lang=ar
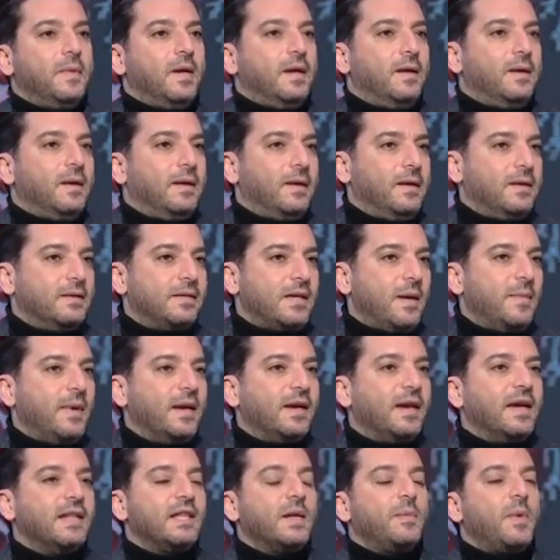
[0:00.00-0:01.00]
آه، آه،
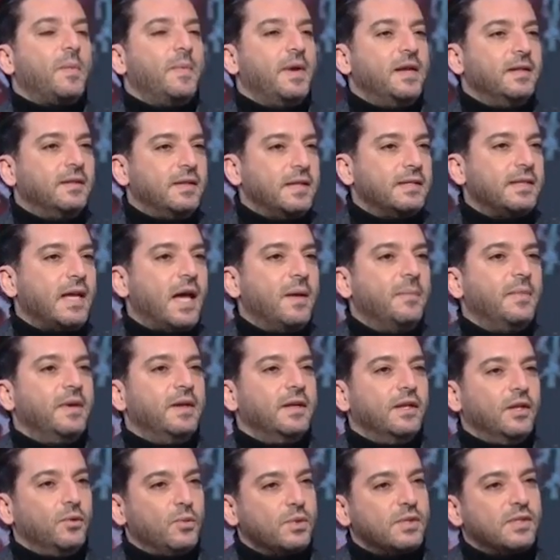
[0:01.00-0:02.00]
سمكاتها ما بين 9
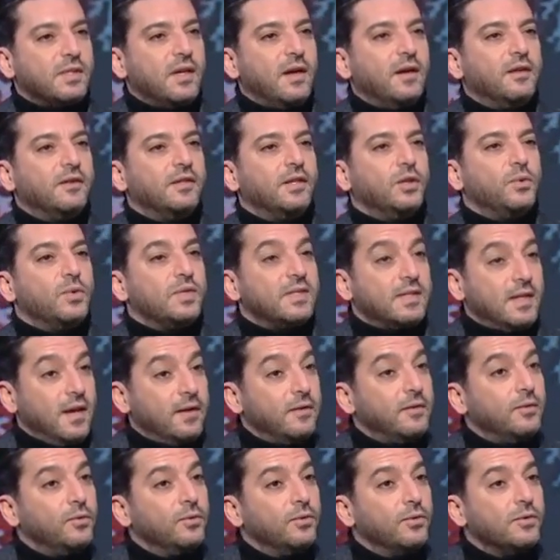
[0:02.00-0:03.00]
ميلي والسنتي
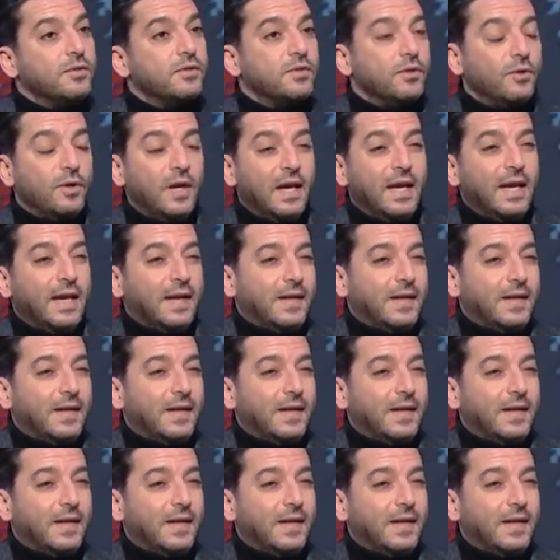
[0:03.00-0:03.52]
والسنتي ونصه